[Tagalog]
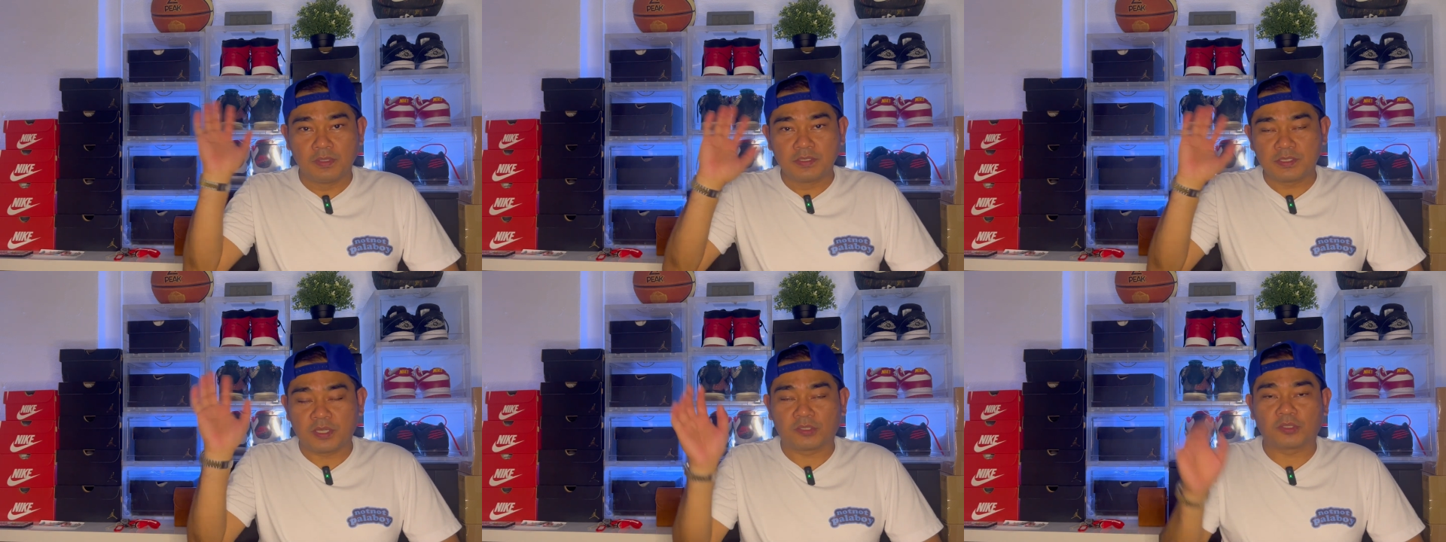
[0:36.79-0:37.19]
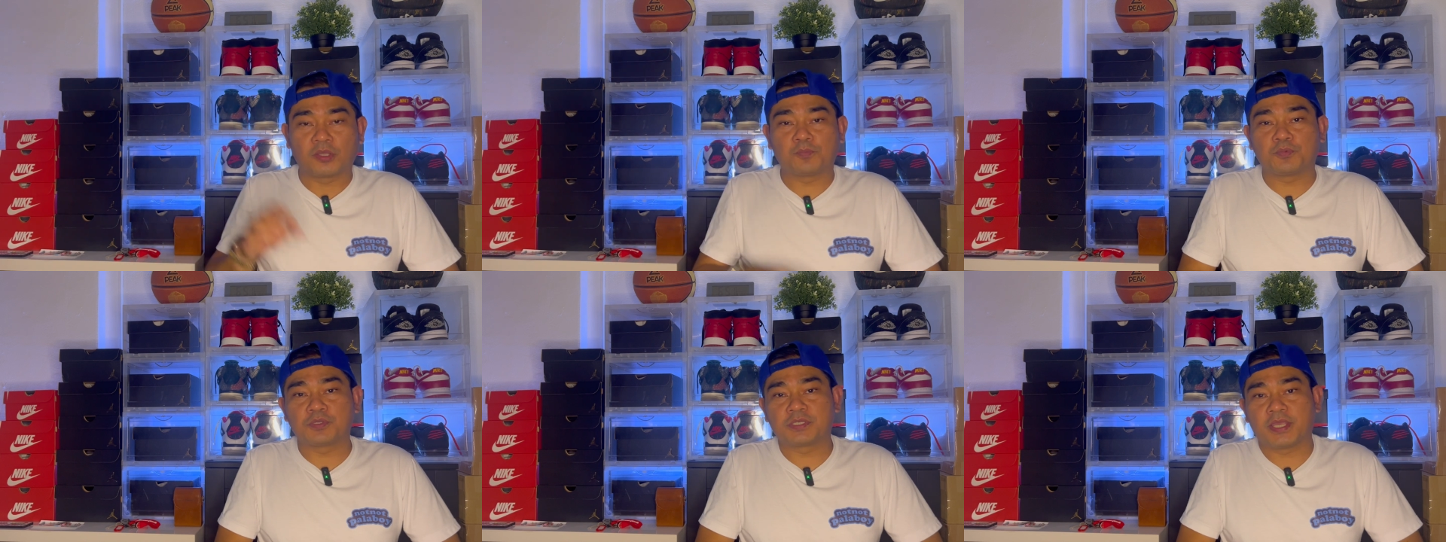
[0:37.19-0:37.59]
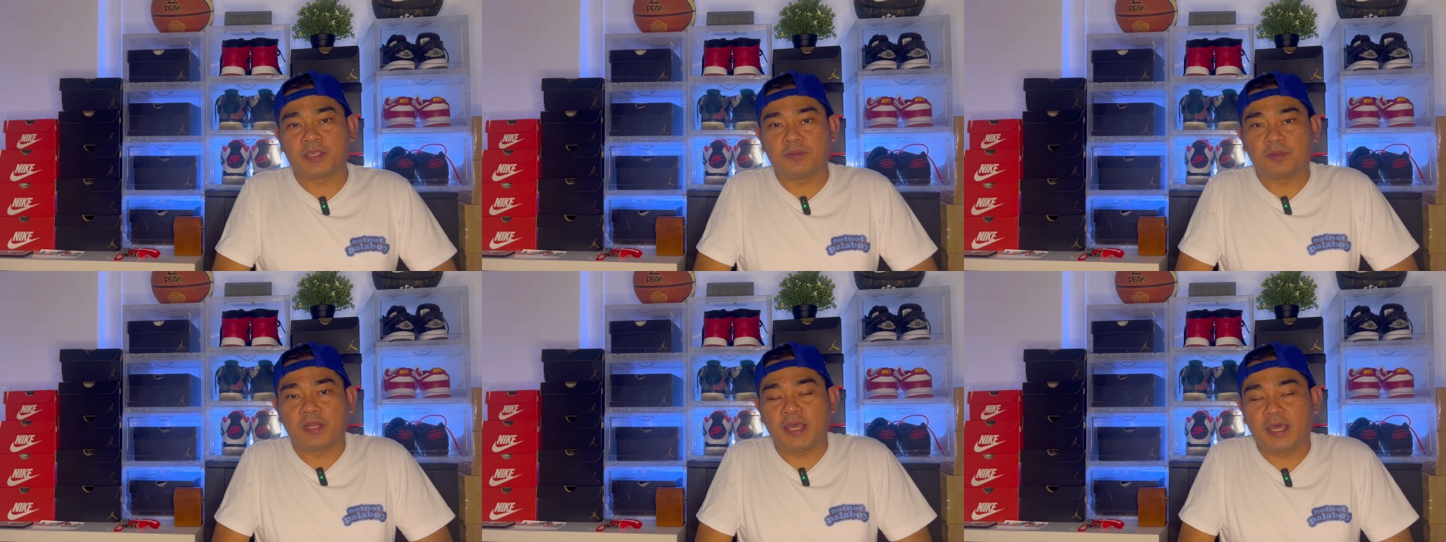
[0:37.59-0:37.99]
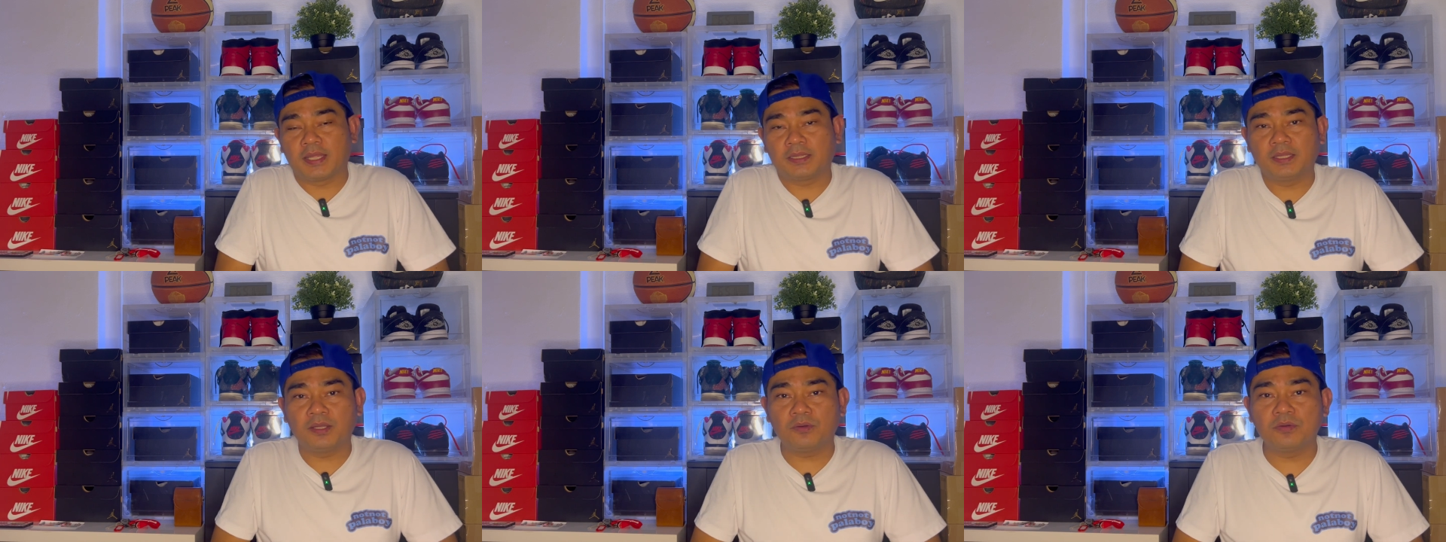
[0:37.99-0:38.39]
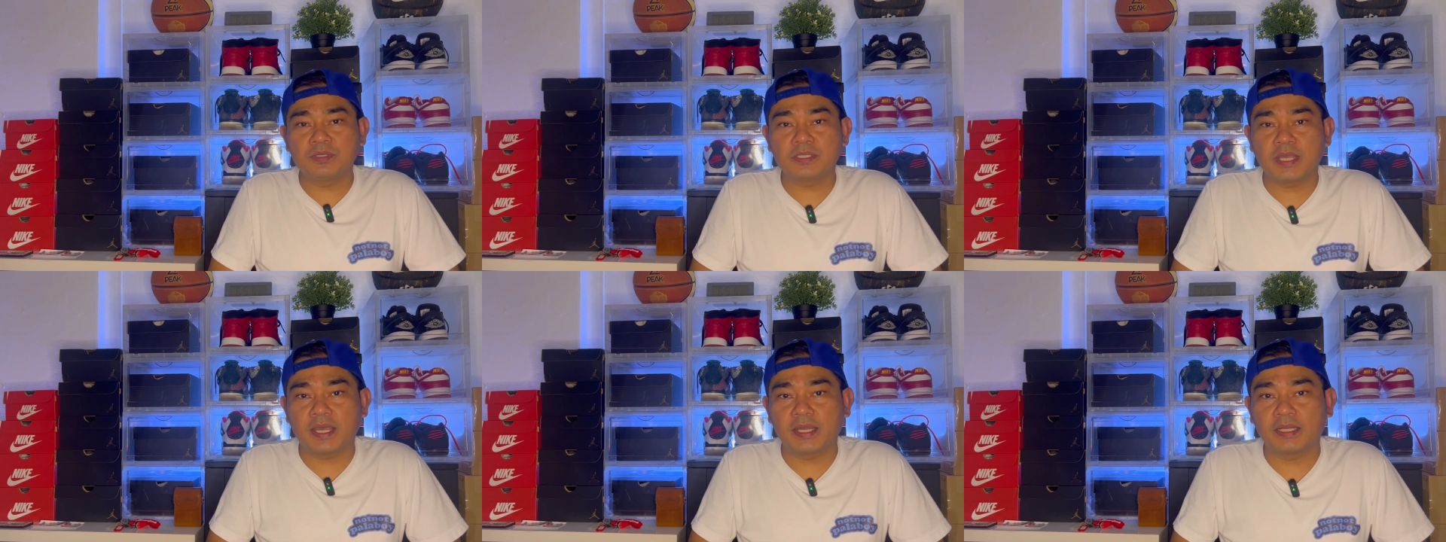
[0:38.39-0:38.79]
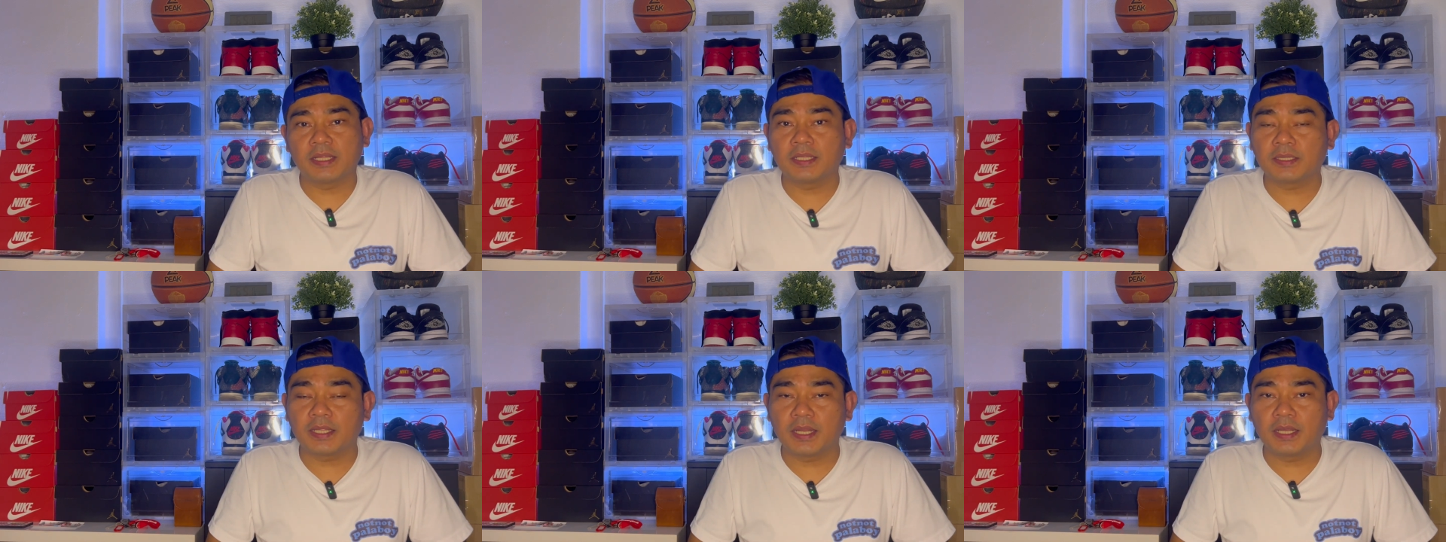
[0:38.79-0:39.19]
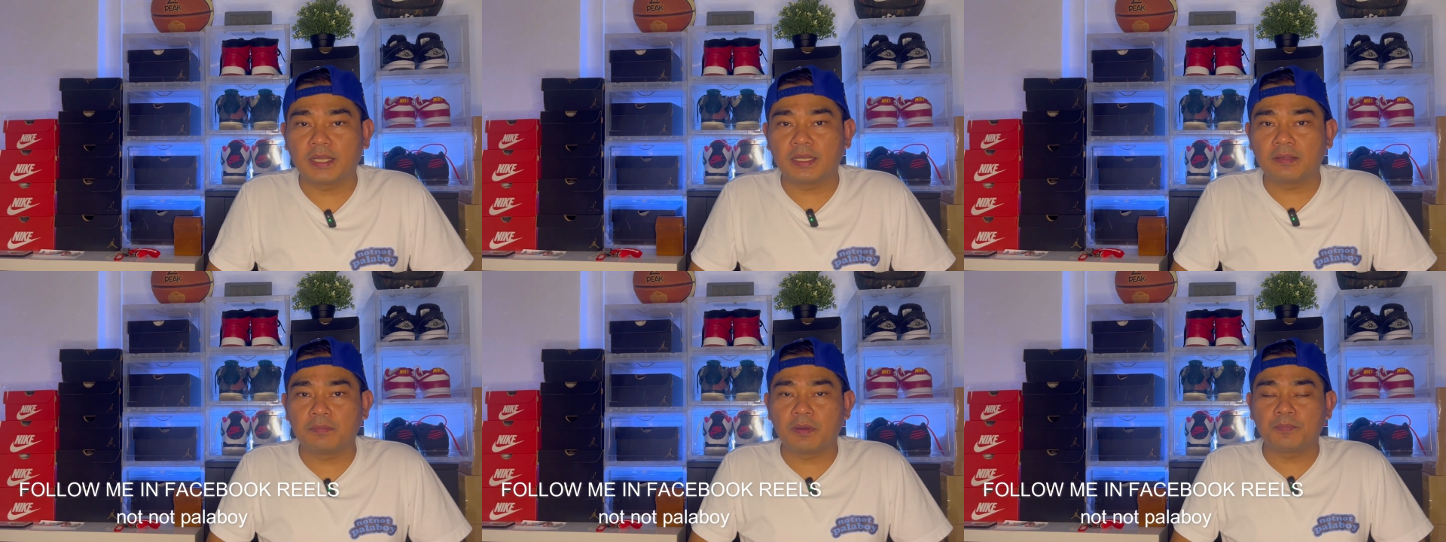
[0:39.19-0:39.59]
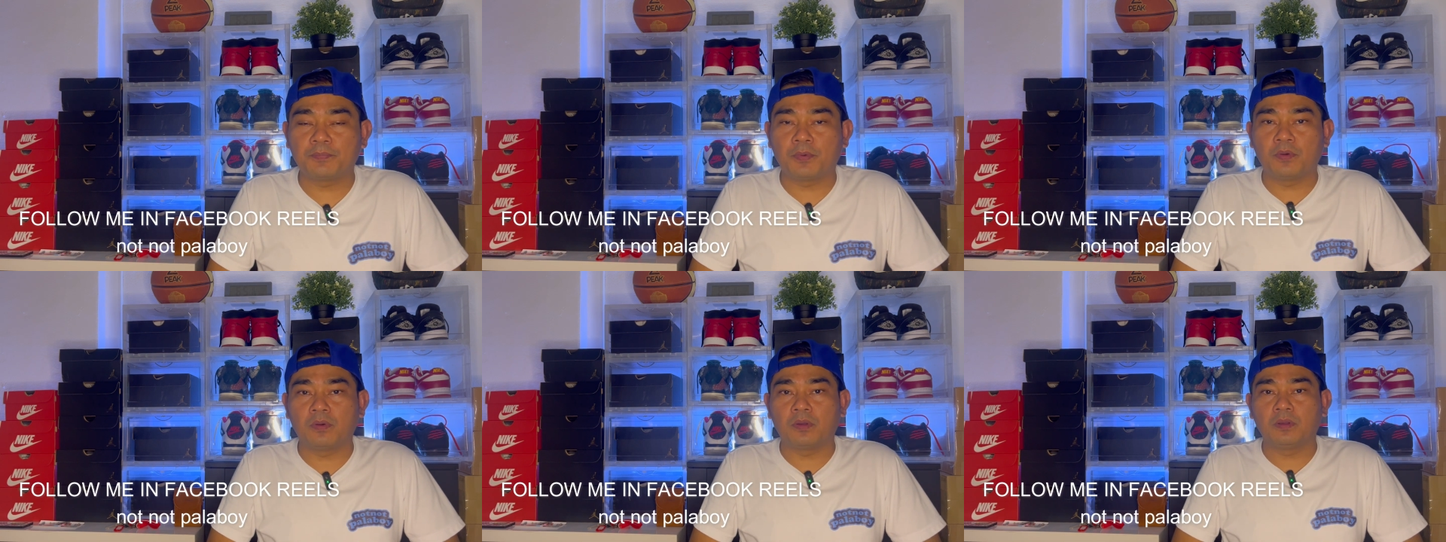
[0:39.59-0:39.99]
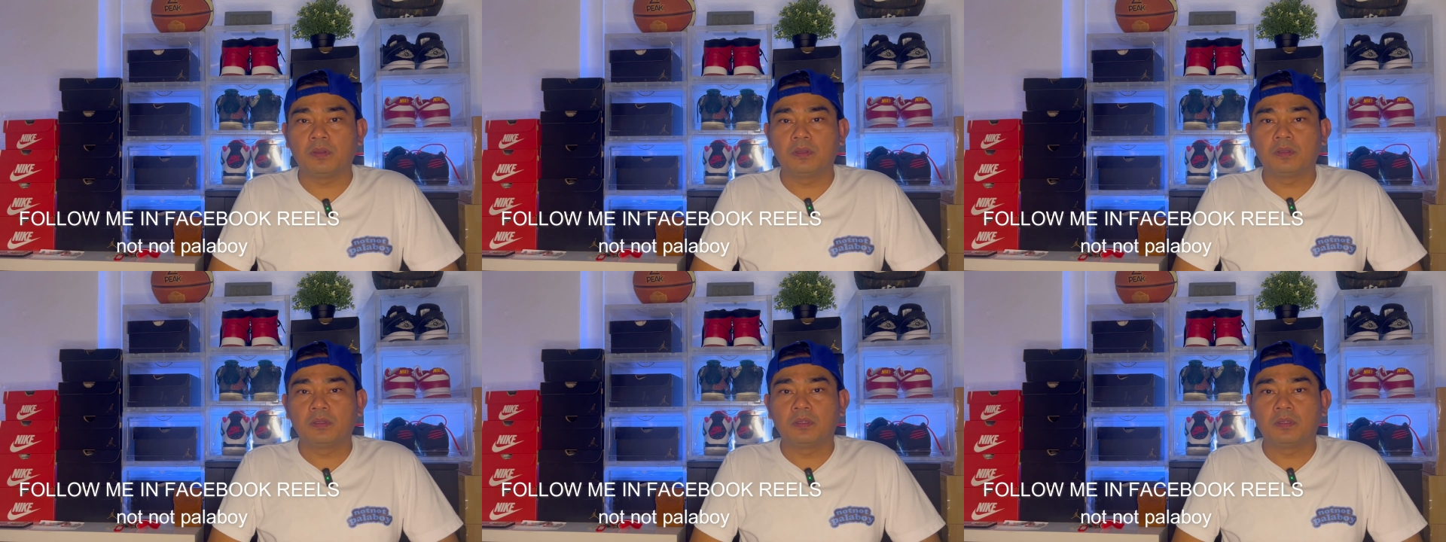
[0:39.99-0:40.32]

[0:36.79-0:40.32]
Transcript: Shout out po sa inyong lahat na kung saan ay eh, talaga naman pong